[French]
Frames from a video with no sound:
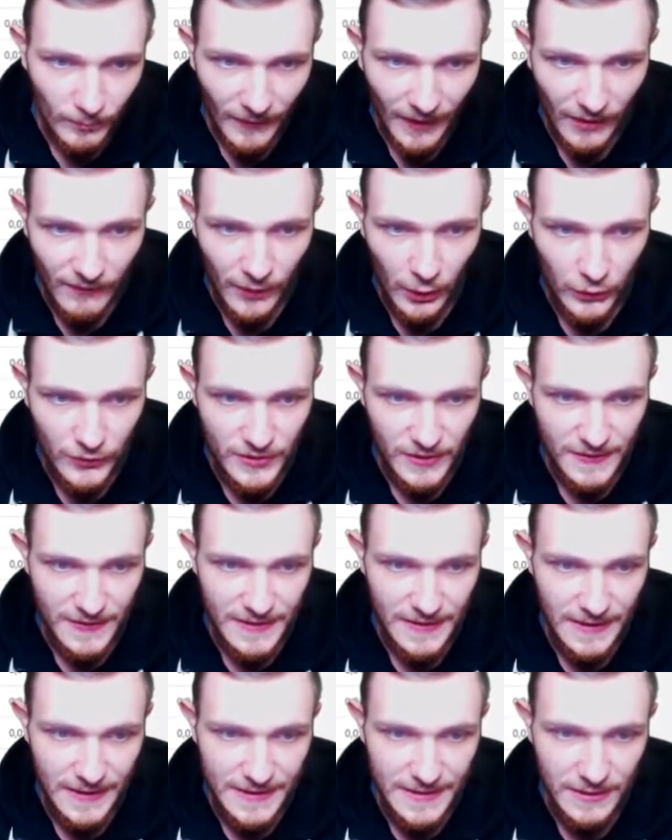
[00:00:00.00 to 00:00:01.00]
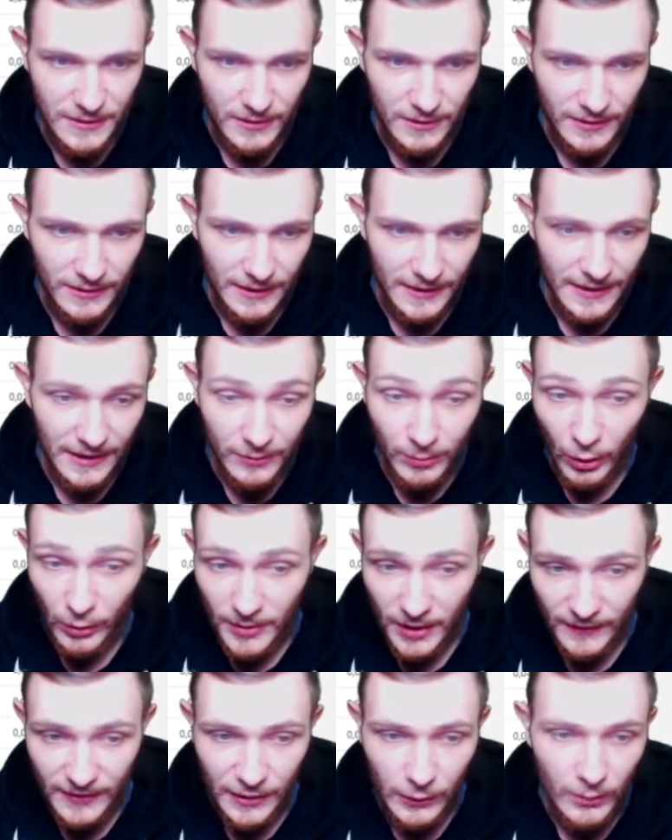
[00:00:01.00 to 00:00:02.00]
Fallout 76, les 4
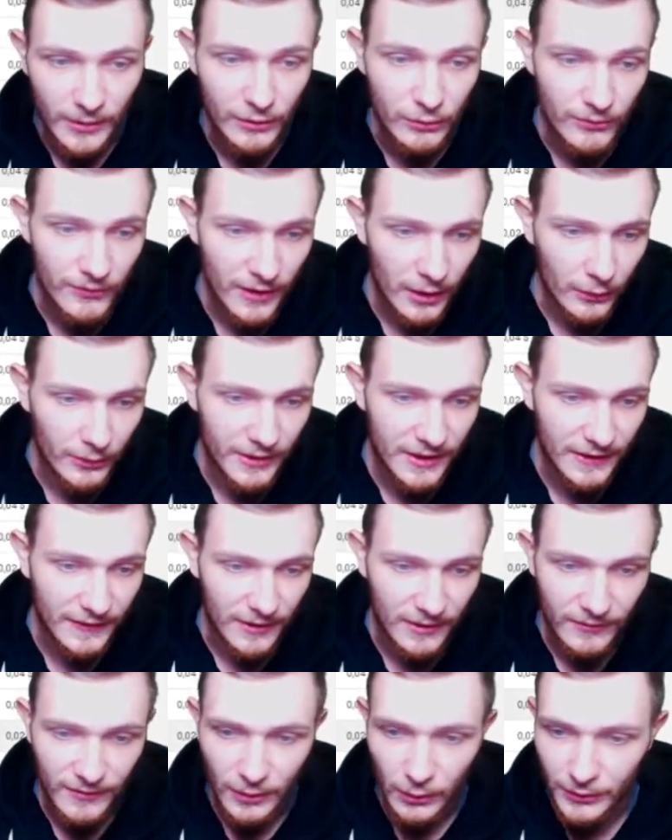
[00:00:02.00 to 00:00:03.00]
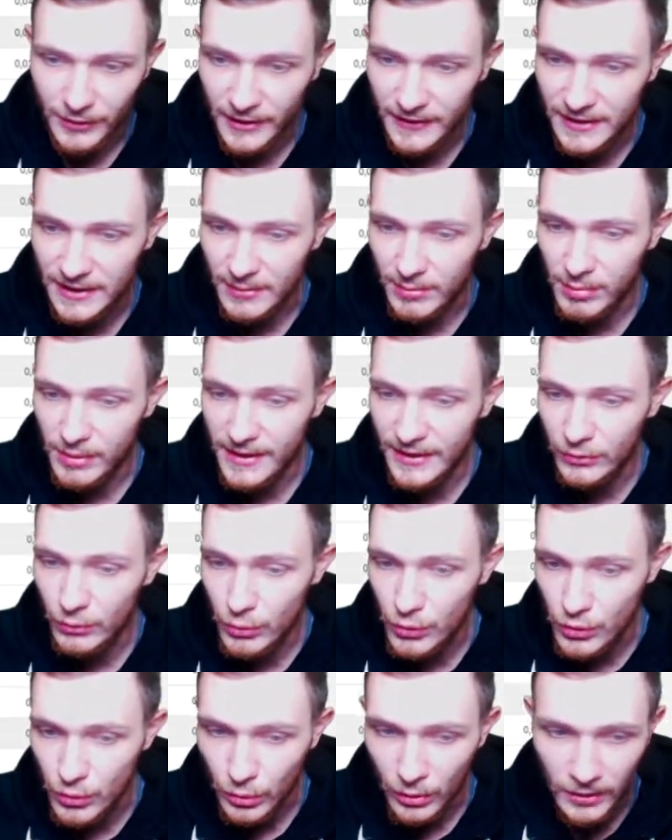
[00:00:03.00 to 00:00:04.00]
premières vidéos, et du Fallout 4, hein. Fallout 4 qui plaît
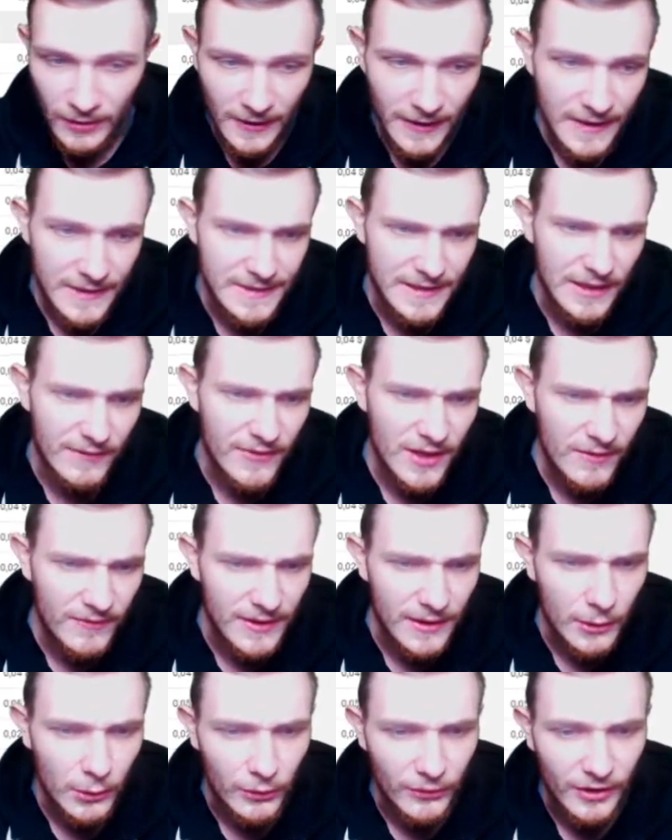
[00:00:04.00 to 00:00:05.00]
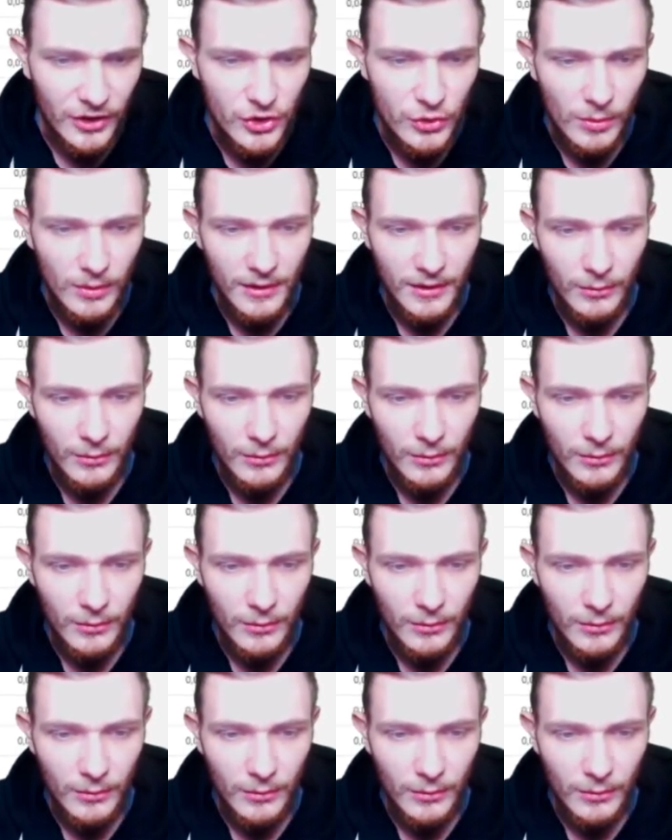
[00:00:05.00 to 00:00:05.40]
toujours. C'est des vieilles vidéos, ça, je crois, hein,